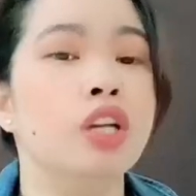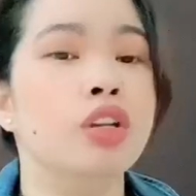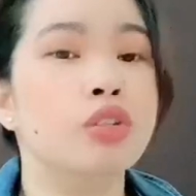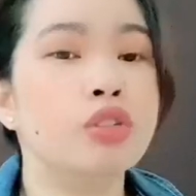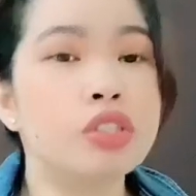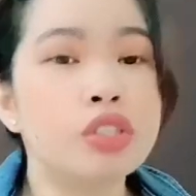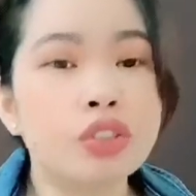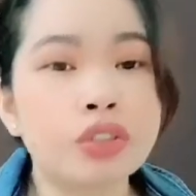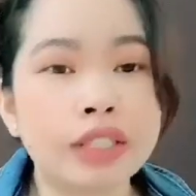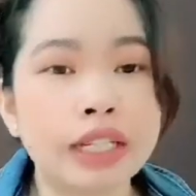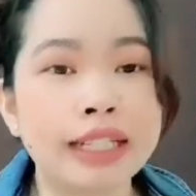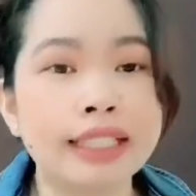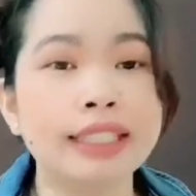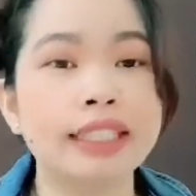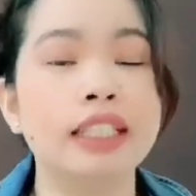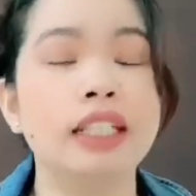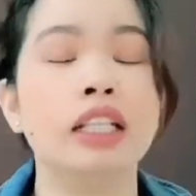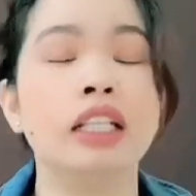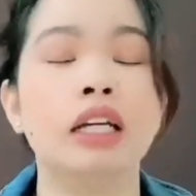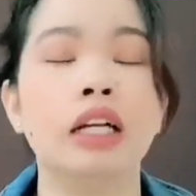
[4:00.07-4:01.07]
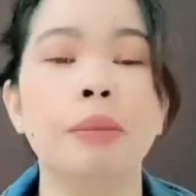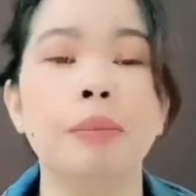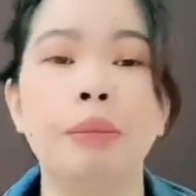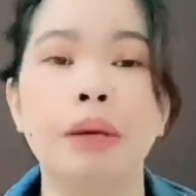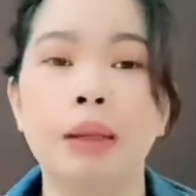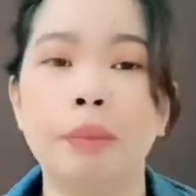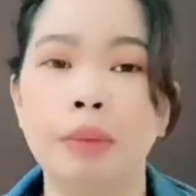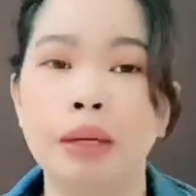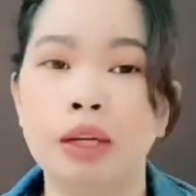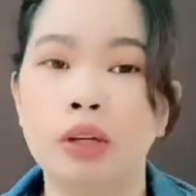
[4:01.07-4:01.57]
struggle
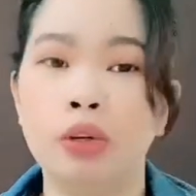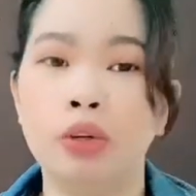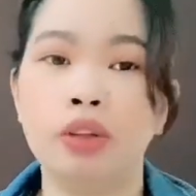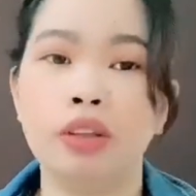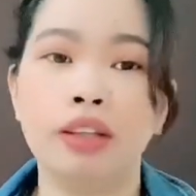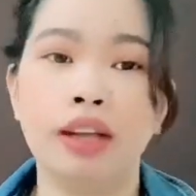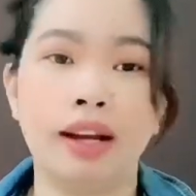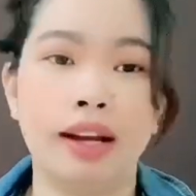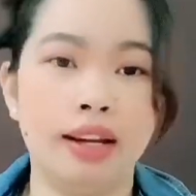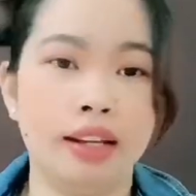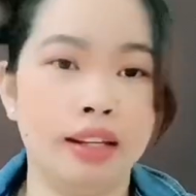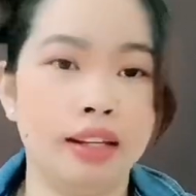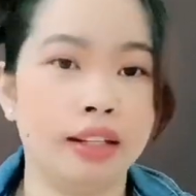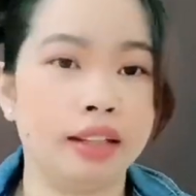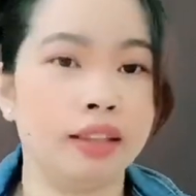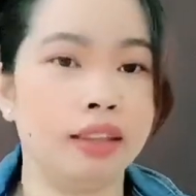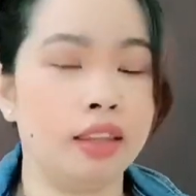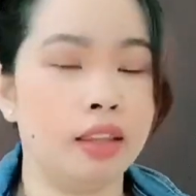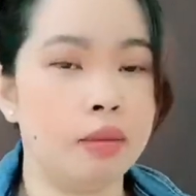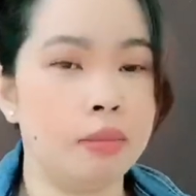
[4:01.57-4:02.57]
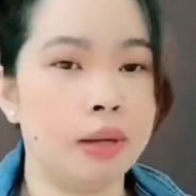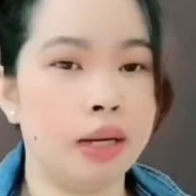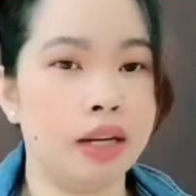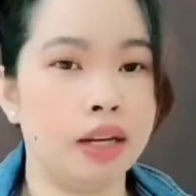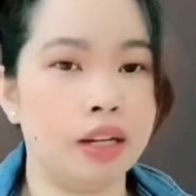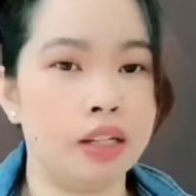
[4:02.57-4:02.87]
kapag mayroon kang anak, di ba?